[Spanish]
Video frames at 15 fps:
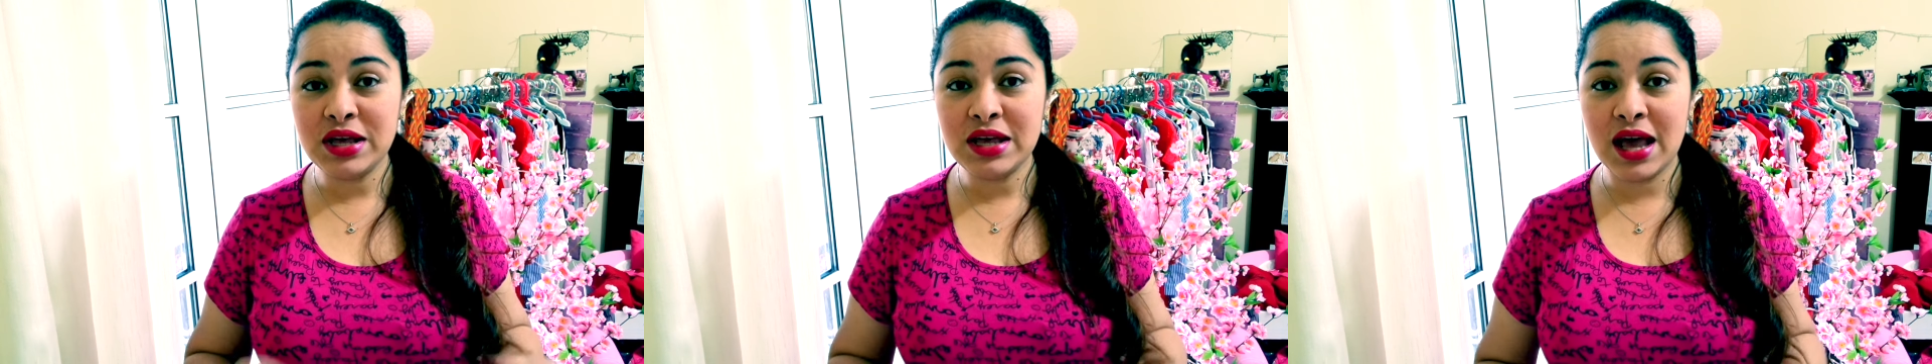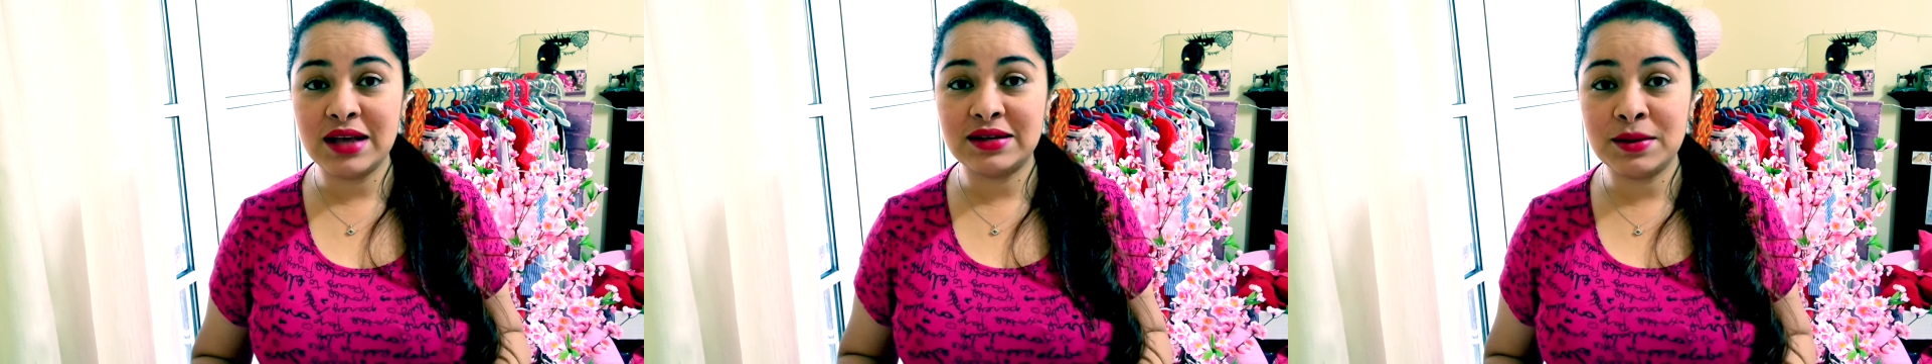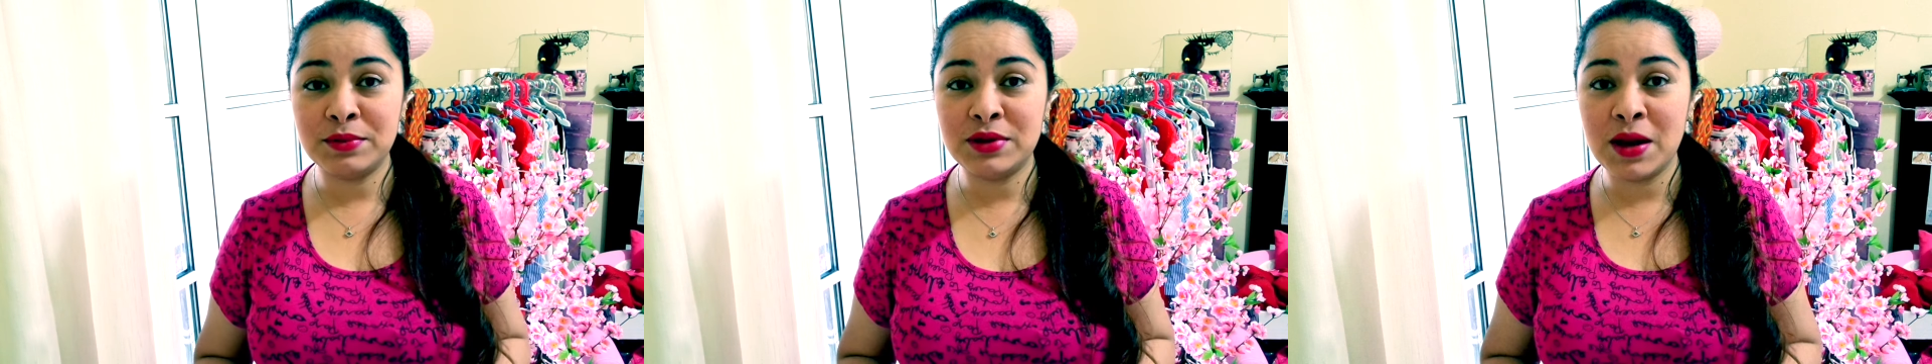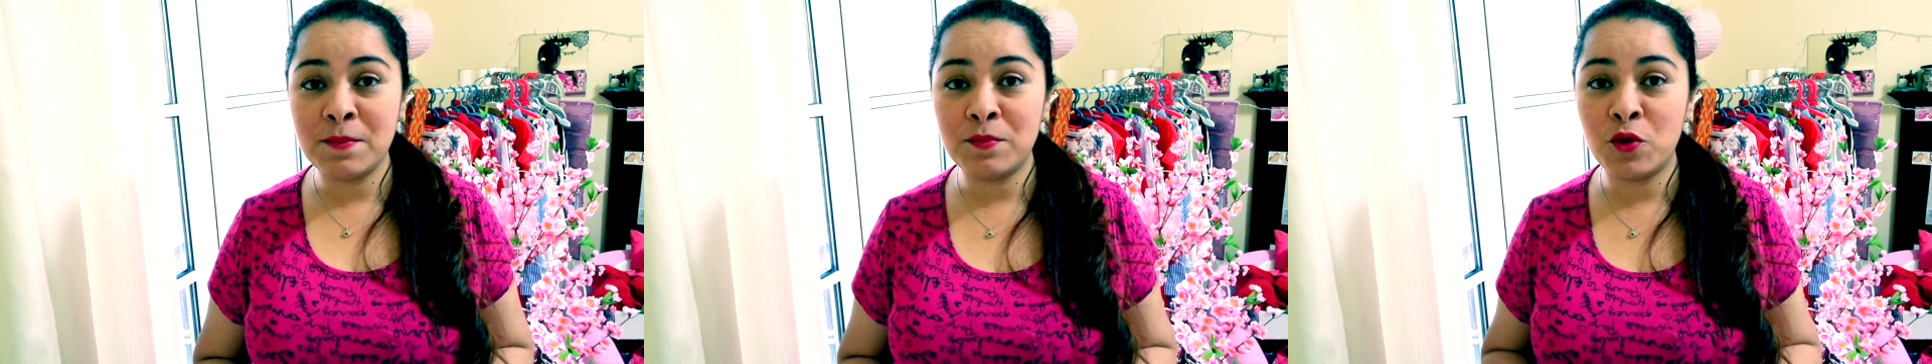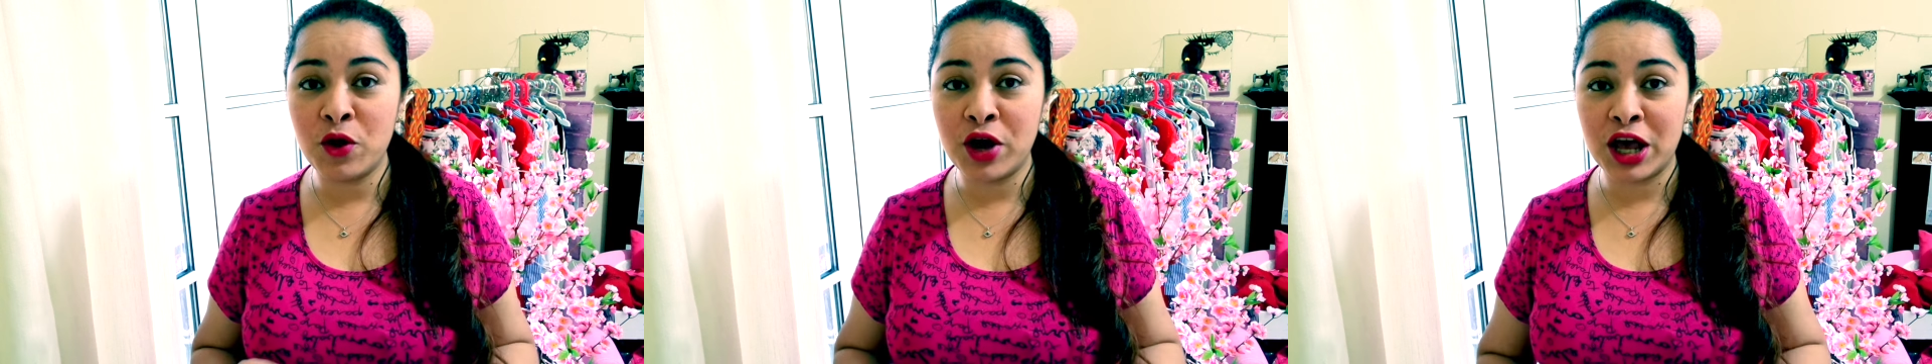y ese
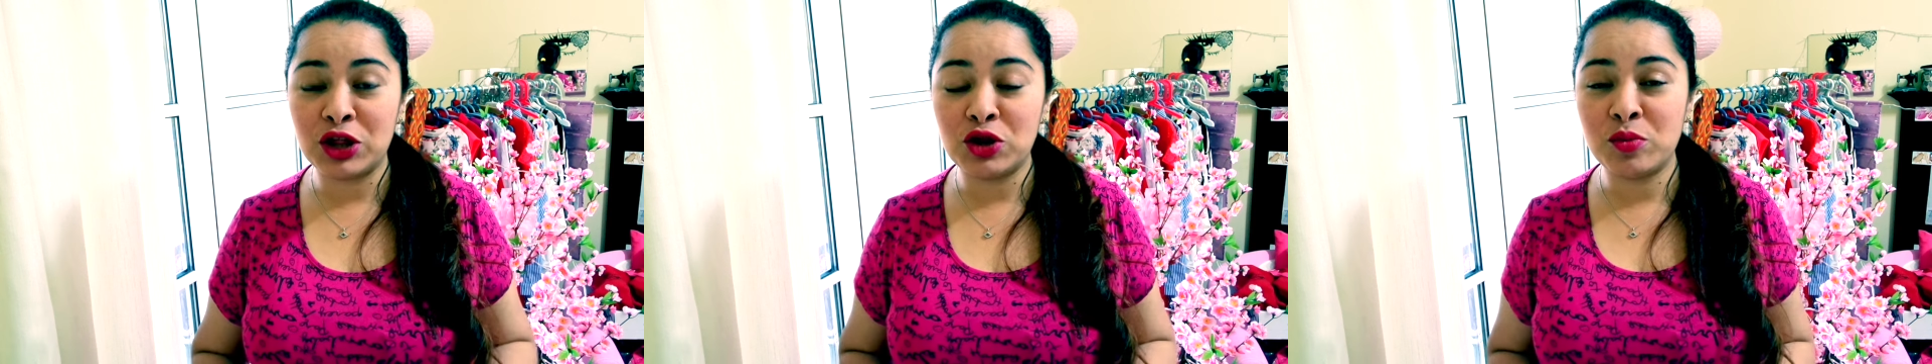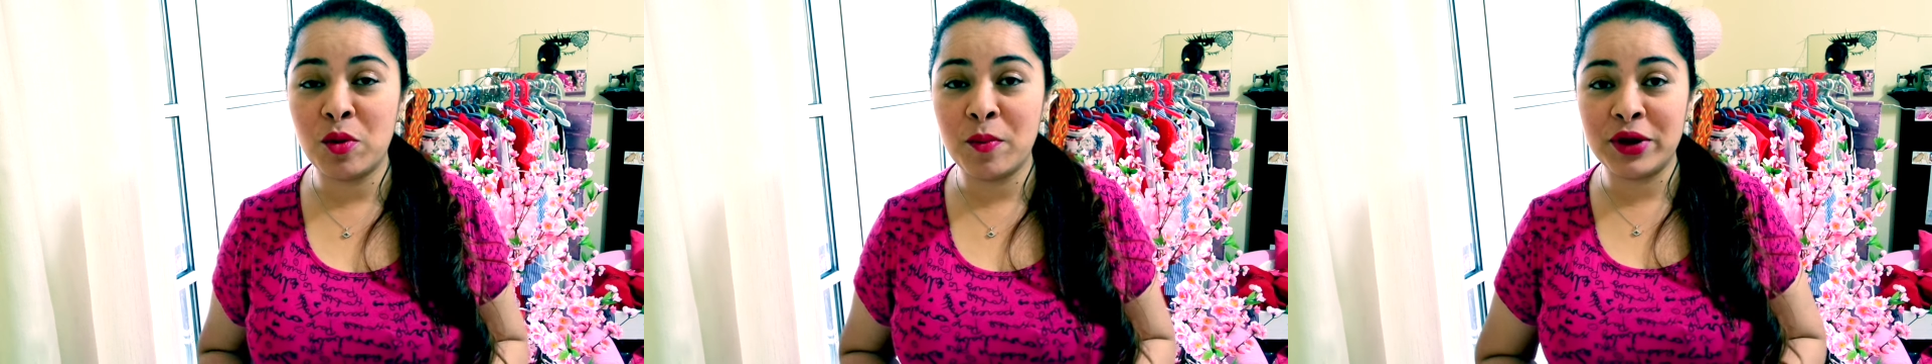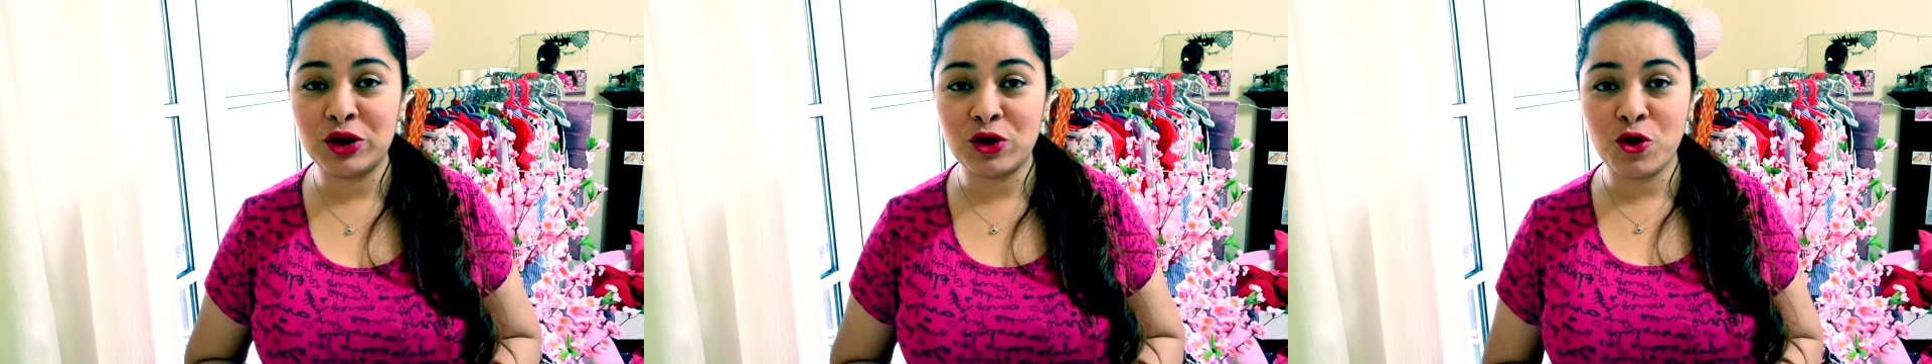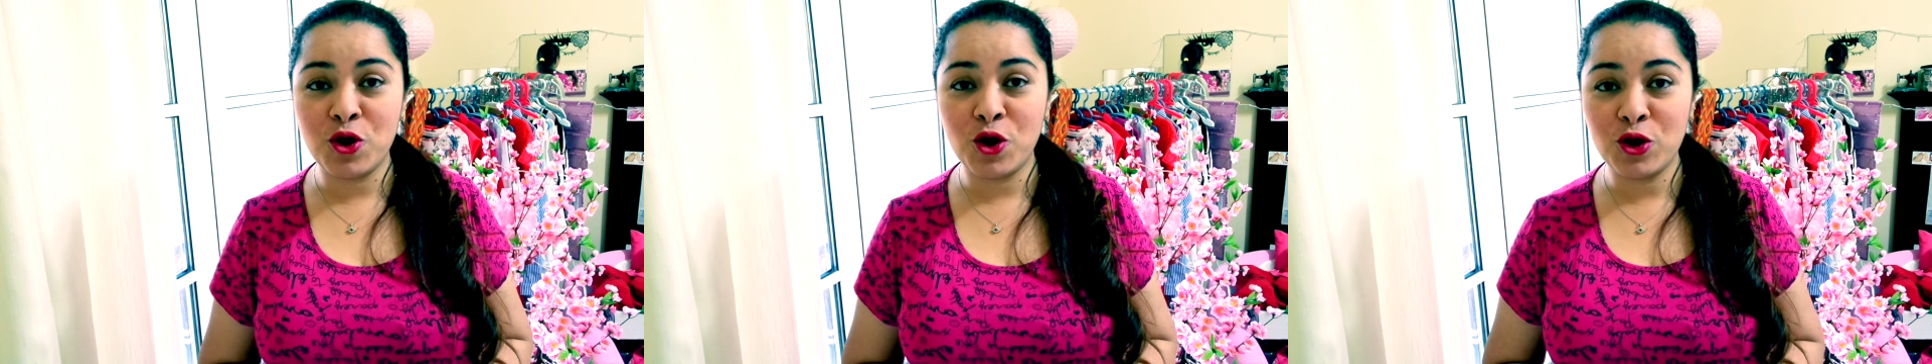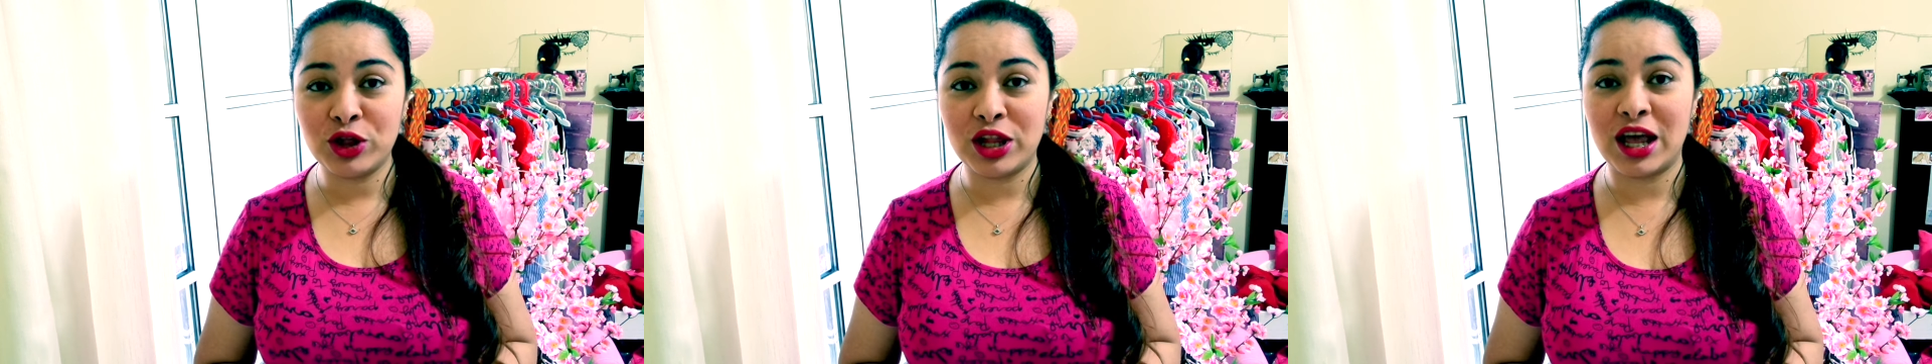tiempo en estos momentos
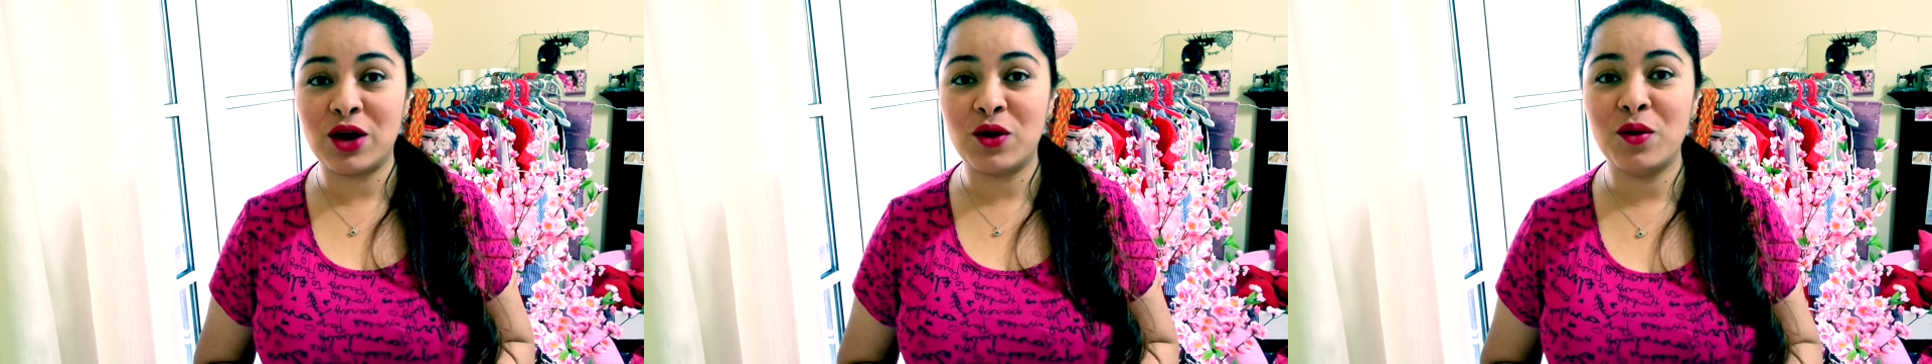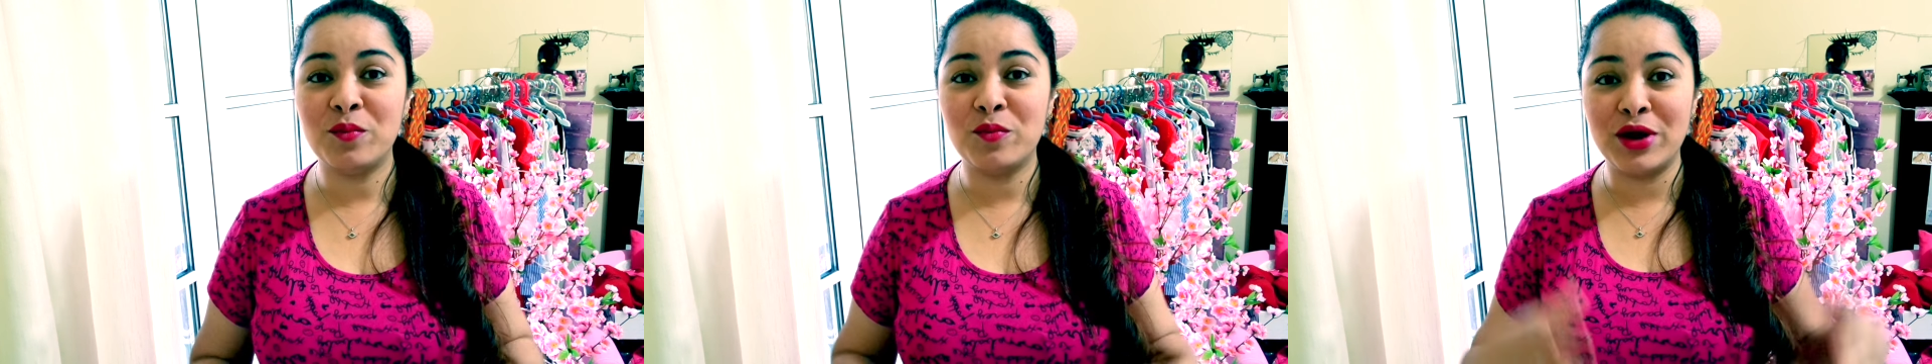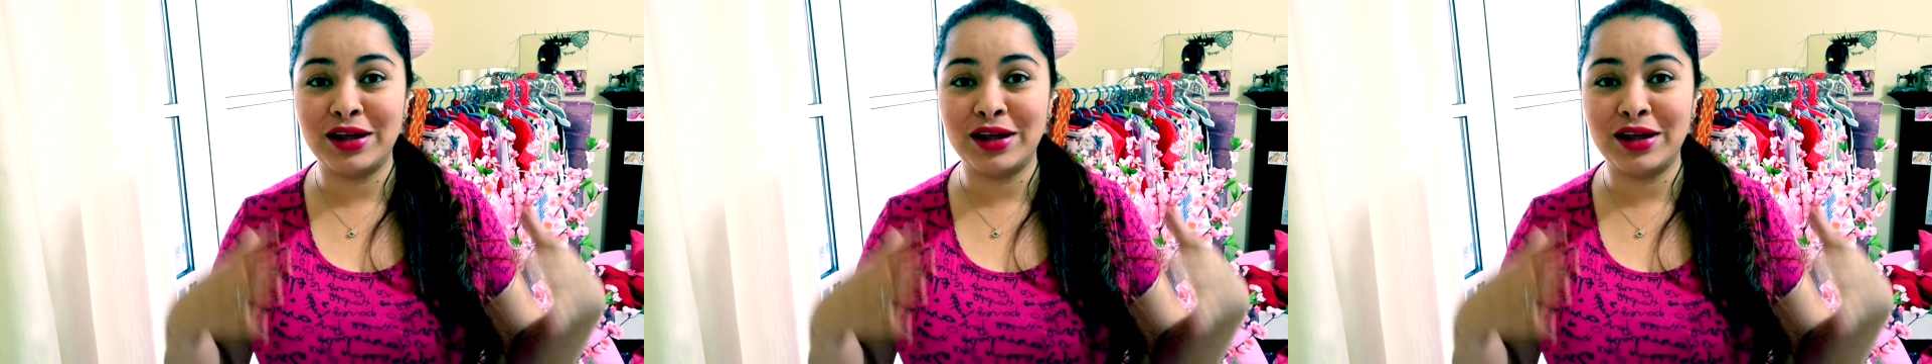no lo tengo,